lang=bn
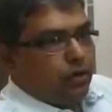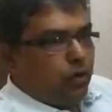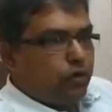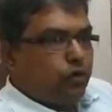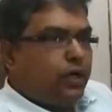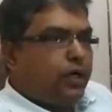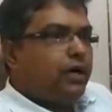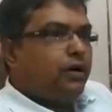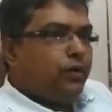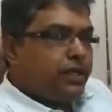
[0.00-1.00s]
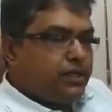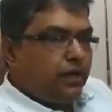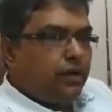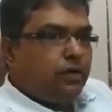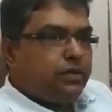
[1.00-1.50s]
ঘটনাটা
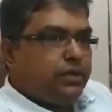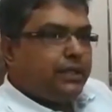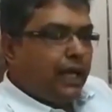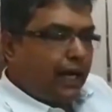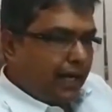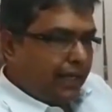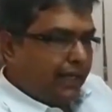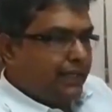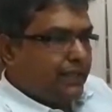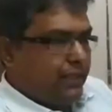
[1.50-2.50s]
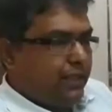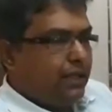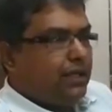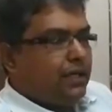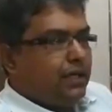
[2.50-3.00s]
হয়েছিল হচ্ছে তার আগের দিন
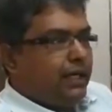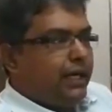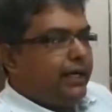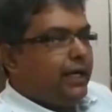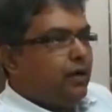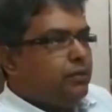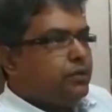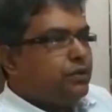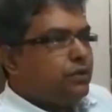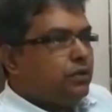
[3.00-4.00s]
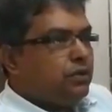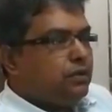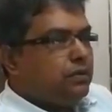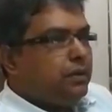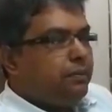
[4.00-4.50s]
এটা অবশ্য
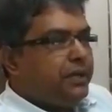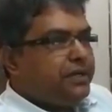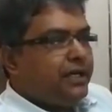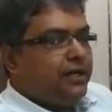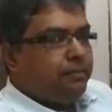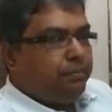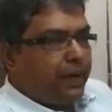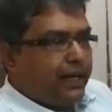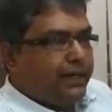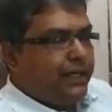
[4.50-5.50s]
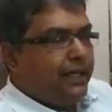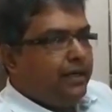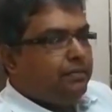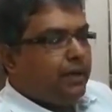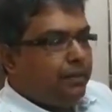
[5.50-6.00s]
পেশেন্ট পার্টি
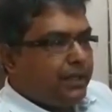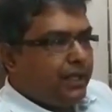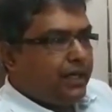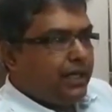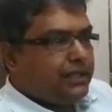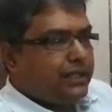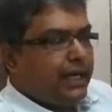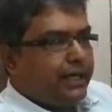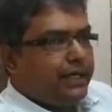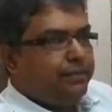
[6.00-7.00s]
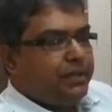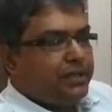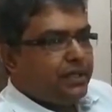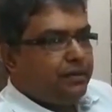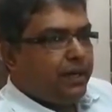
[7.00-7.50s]
আমাদের কাছে একটি
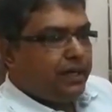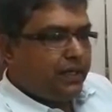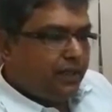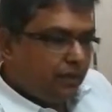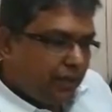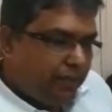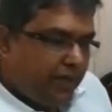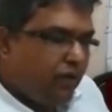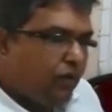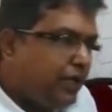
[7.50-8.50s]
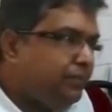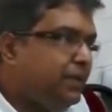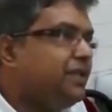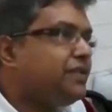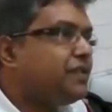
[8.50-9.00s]
পেশেন্ট পার্টি একটা ভিডিও
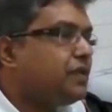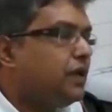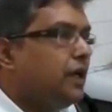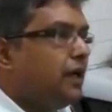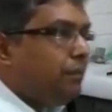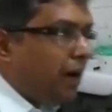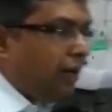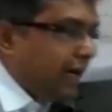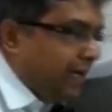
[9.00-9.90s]
ক্লিপিংস পাওয়া